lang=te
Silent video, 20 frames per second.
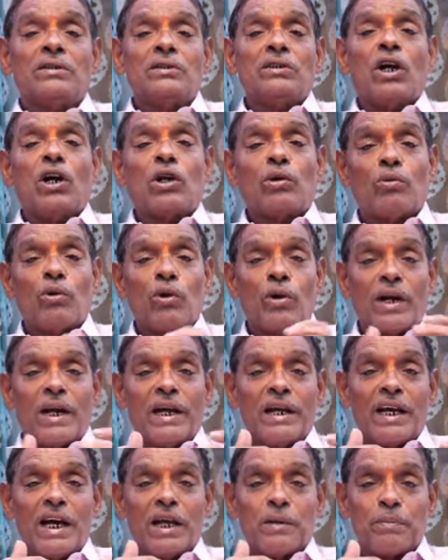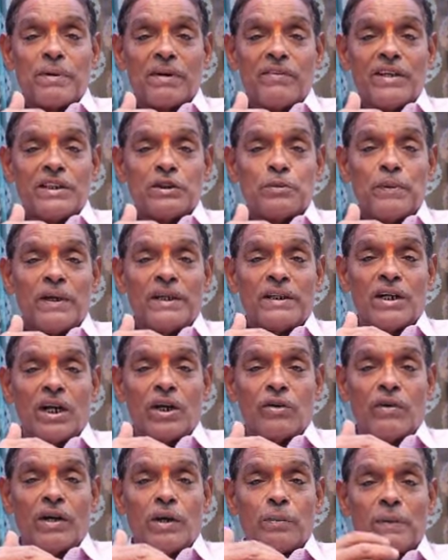జగన్మోహన్ రెడ్డి గారు
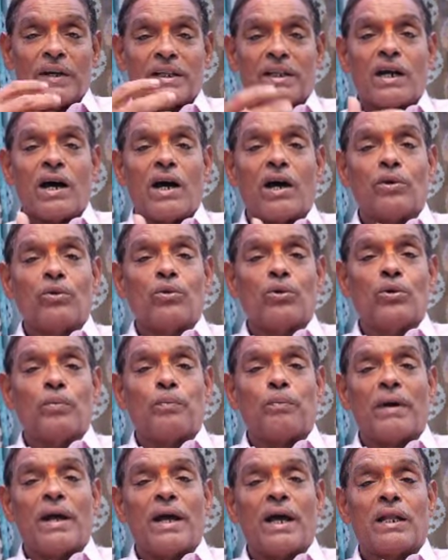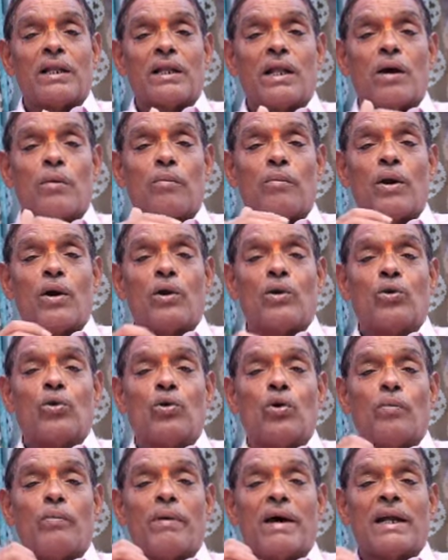ప్రవేశపెట్టినటువంటి పథకాలు పేద
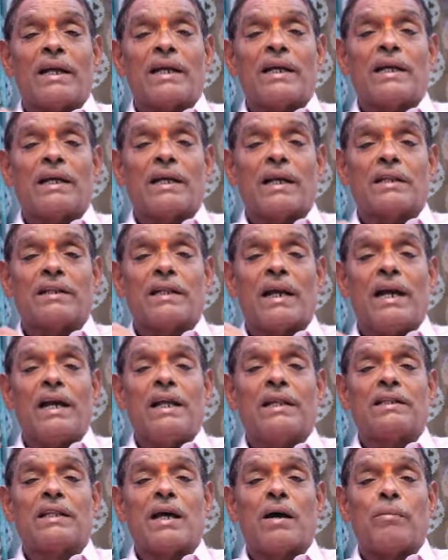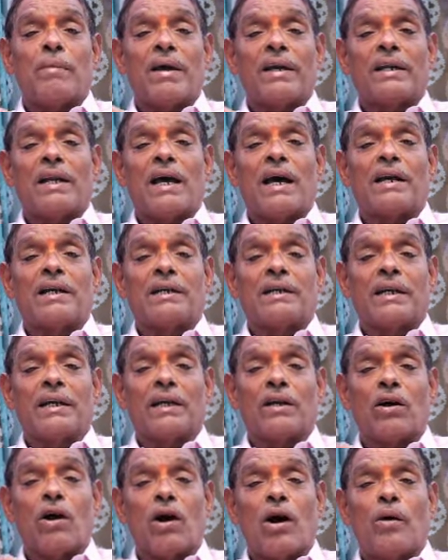బడుగు బలహీన దళిత మైనారిటీ
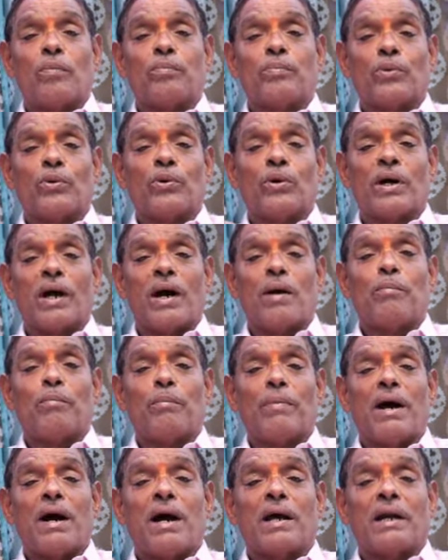కాపు కమ్మ